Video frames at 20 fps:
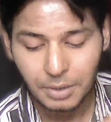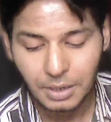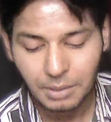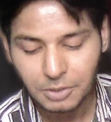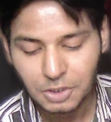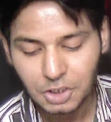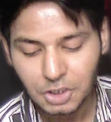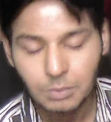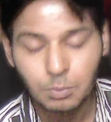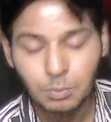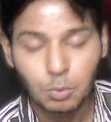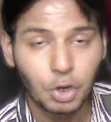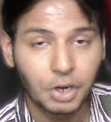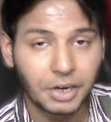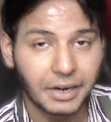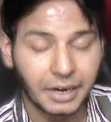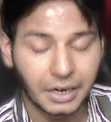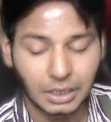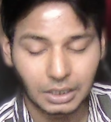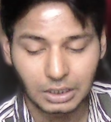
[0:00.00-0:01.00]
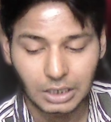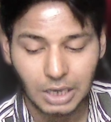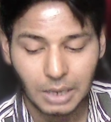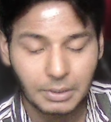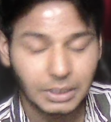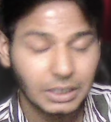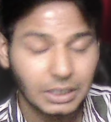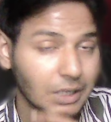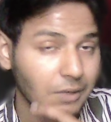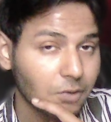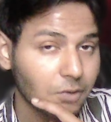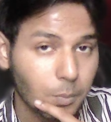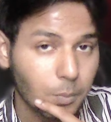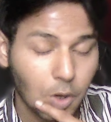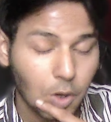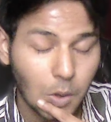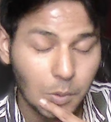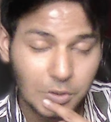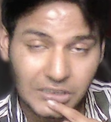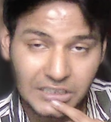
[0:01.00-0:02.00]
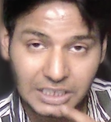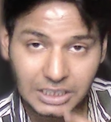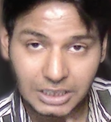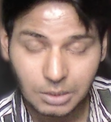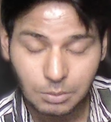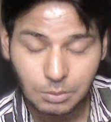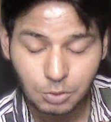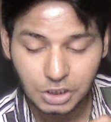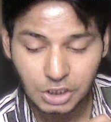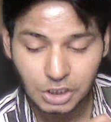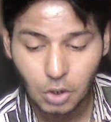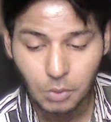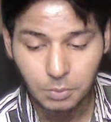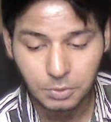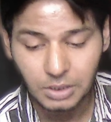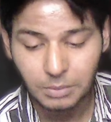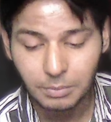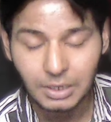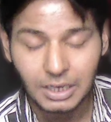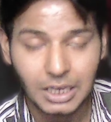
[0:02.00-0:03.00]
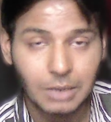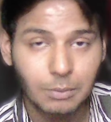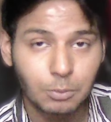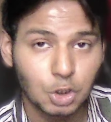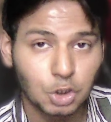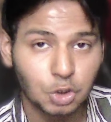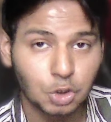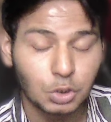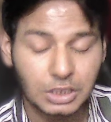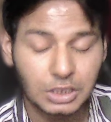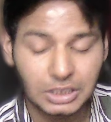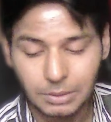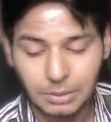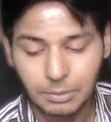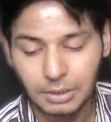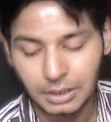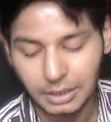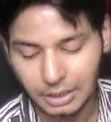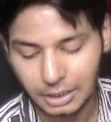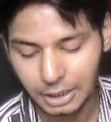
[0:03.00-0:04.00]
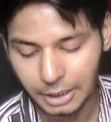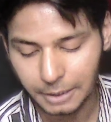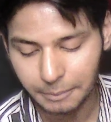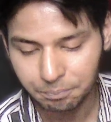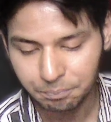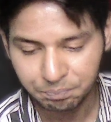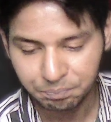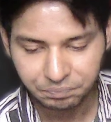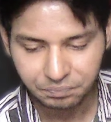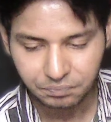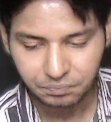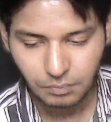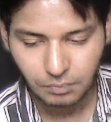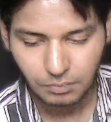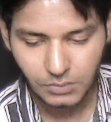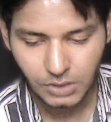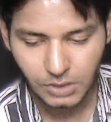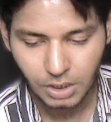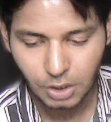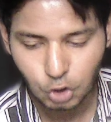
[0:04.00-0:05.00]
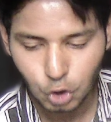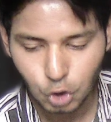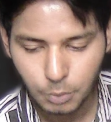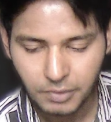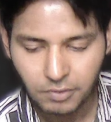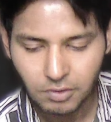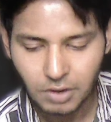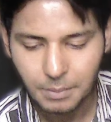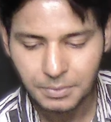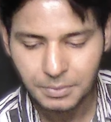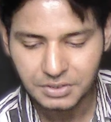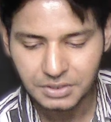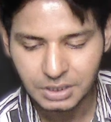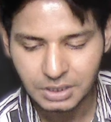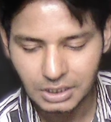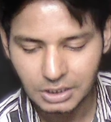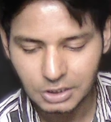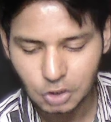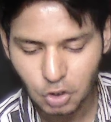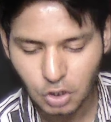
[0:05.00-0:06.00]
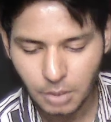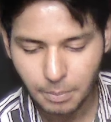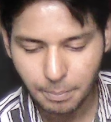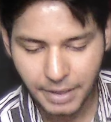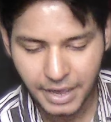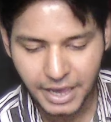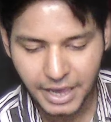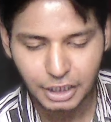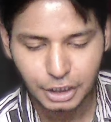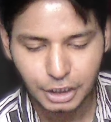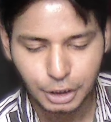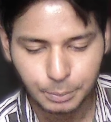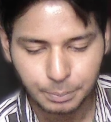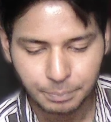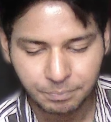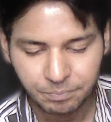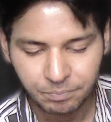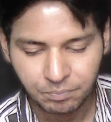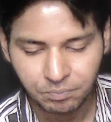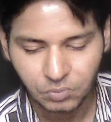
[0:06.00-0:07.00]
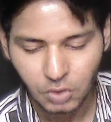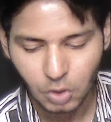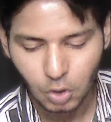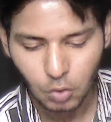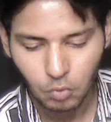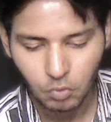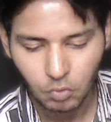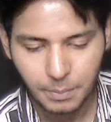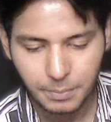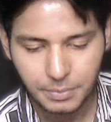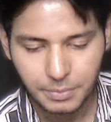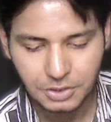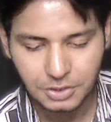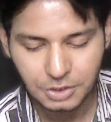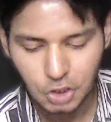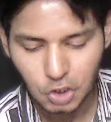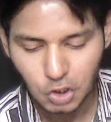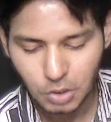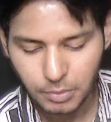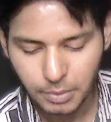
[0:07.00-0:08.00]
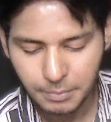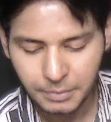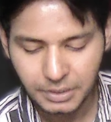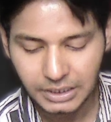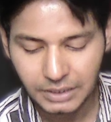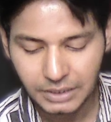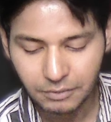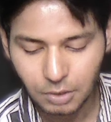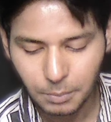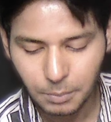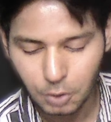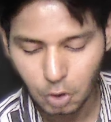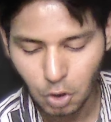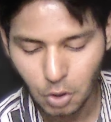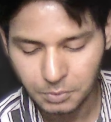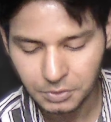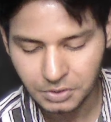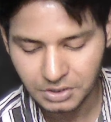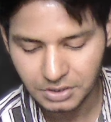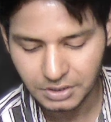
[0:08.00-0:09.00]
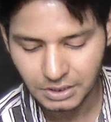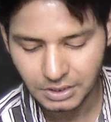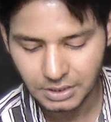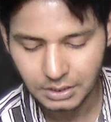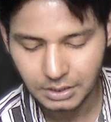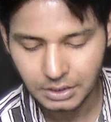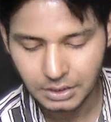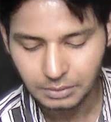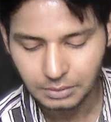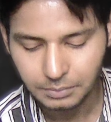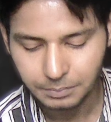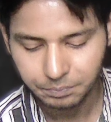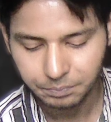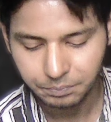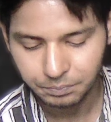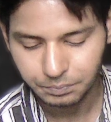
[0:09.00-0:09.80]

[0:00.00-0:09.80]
परमिशन मॉनिटरिंग अब ये डेवलपर ऑप्शन के अंदर मुझे ऑप्शन मिलेगा मुझे इसको डिसेबल करना है तो मैं वापस से यहाँ जाऊँगा बैक और वापस से जाऊँगा मैं अपने डेवलपर ऑप्शन के अंदर